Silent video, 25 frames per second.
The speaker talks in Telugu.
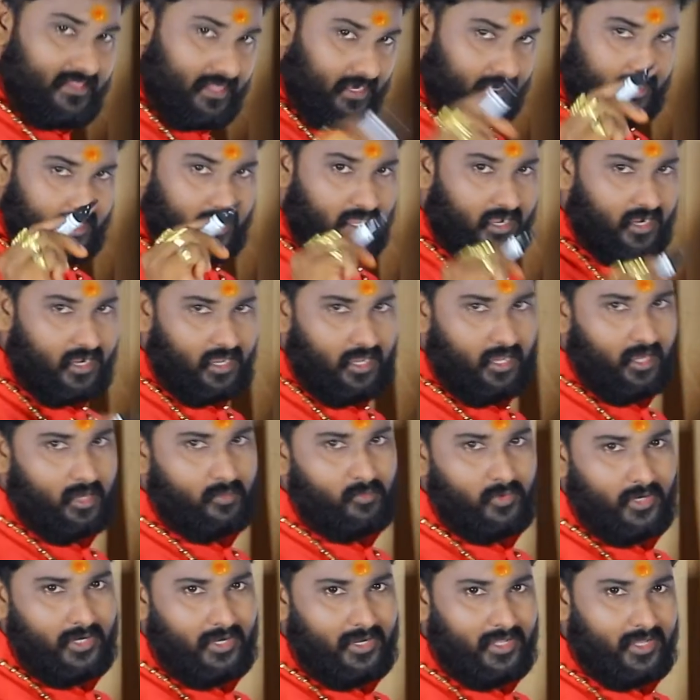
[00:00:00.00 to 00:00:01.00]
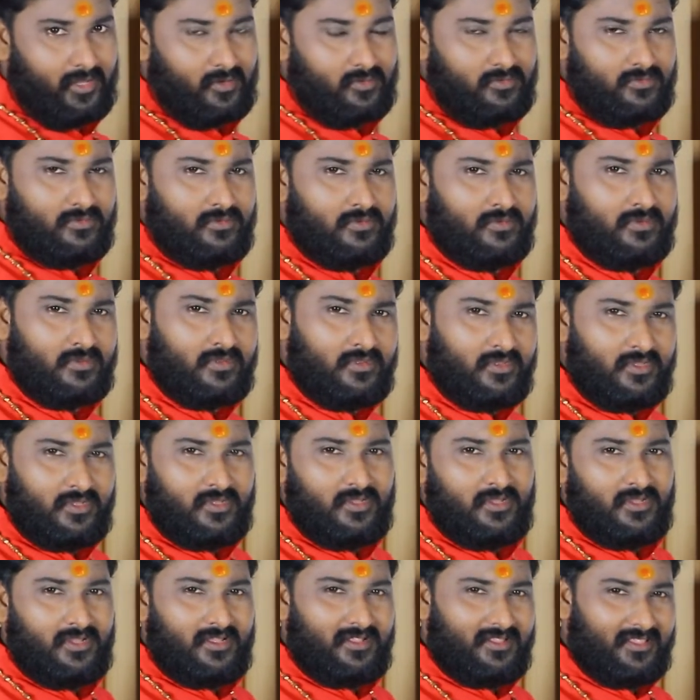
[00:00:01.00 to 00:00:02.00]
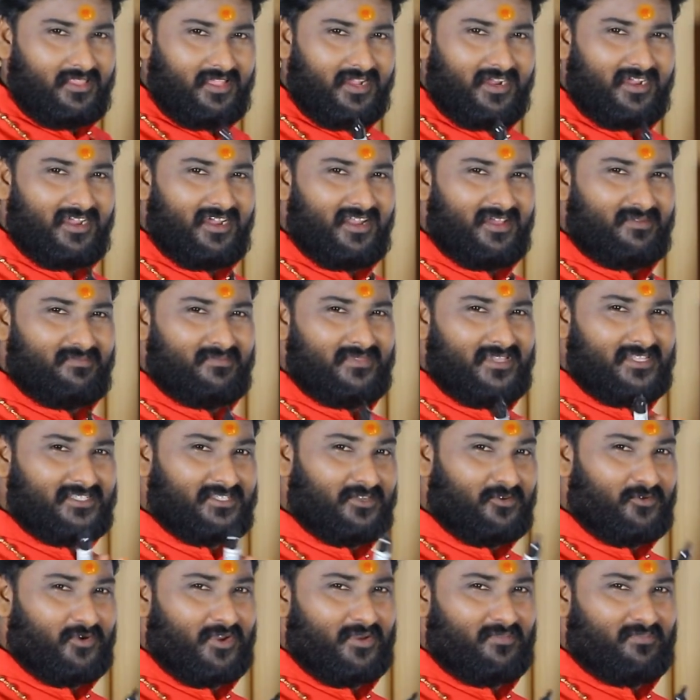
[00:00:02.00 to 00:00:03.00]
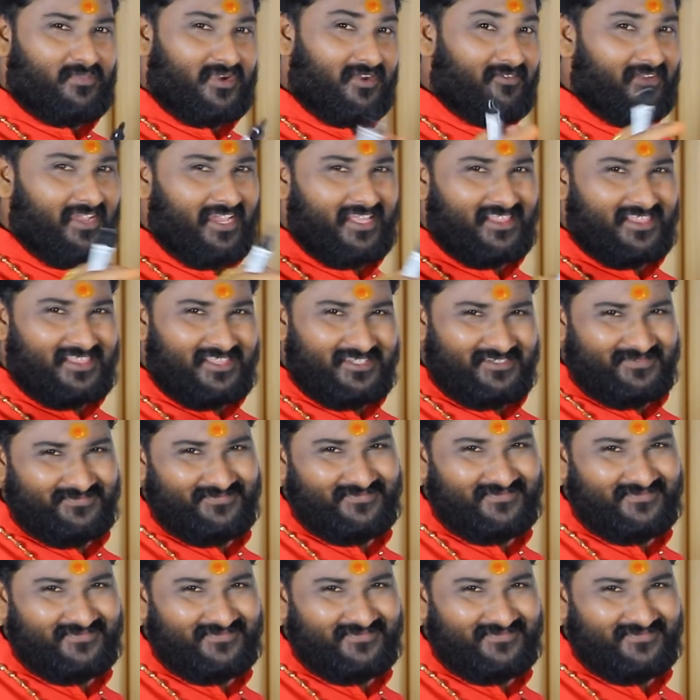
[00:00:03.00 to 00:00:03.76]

దండాకారం అంటారు దండం దశగుణం భవేత్